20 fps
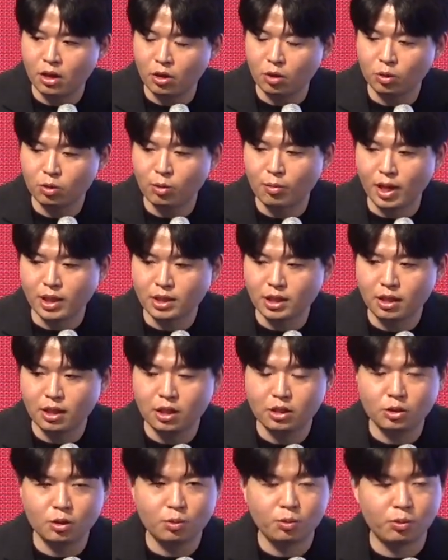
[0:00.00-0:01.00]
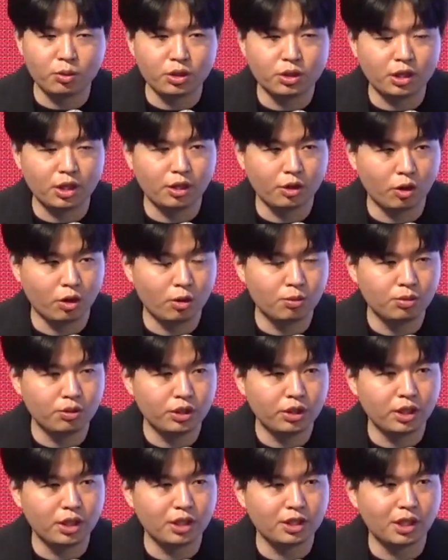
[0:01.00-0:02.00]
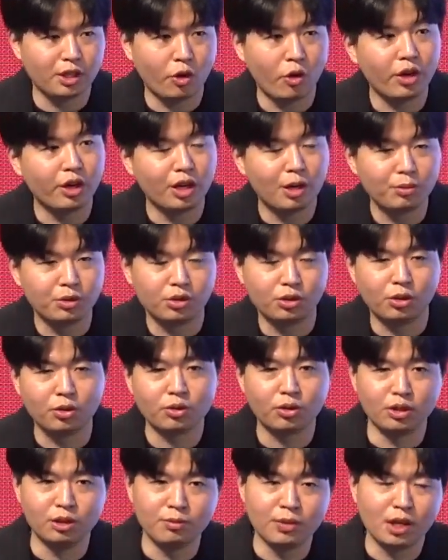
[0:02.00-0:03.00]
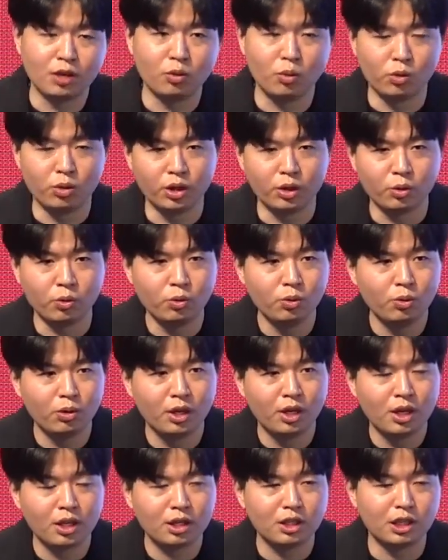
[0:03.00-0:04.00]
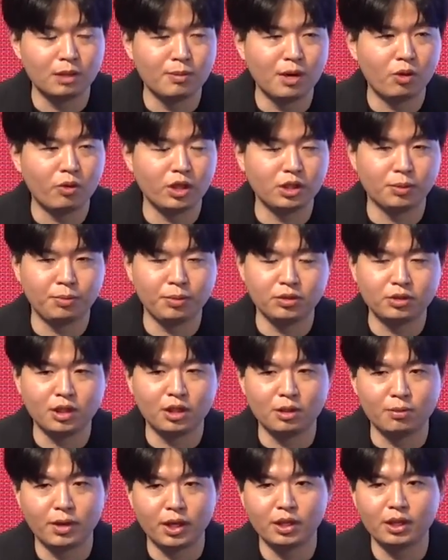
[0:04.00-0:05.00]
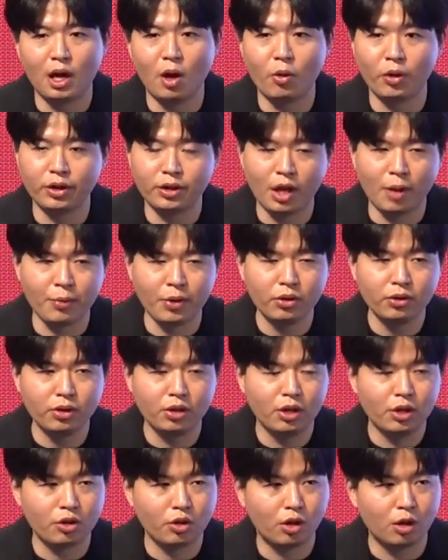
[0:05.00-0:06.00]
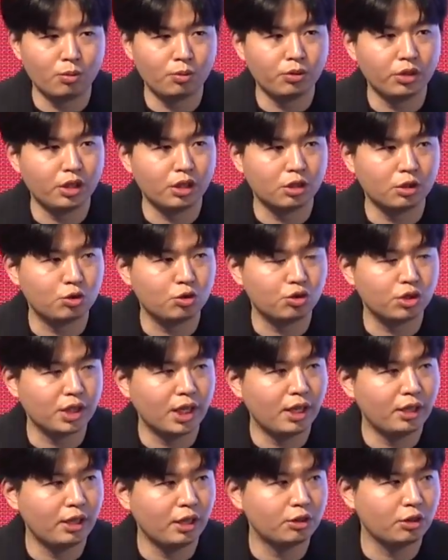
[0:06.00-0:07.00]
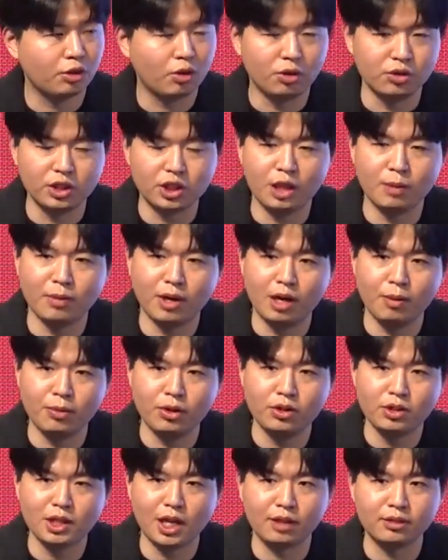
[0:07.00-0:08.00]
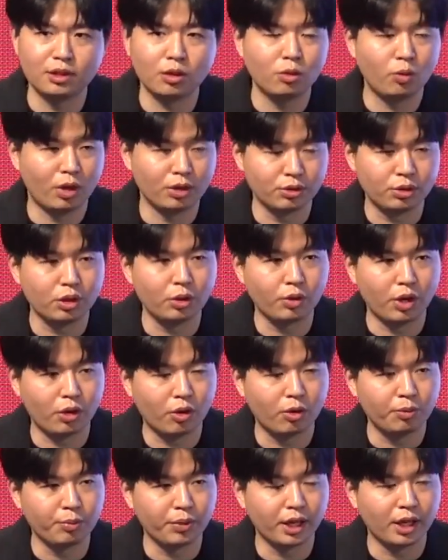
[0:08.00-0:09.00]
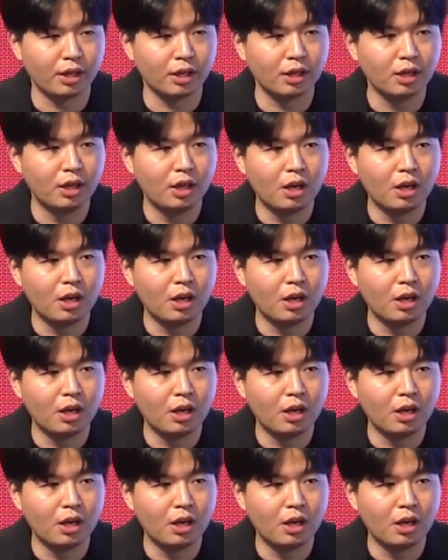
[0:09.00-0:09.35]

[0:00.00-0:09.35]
이것도 마찬가지로 뭐 이제 여러분들이 이제 여행을 하면 들었던 음악을 올리고 그 음악과 이제 비슷한 음악이 나오게 되면 여러분들이 그 주제에 대해서 던지기만 하면 작사도 완성이 될 겁니다.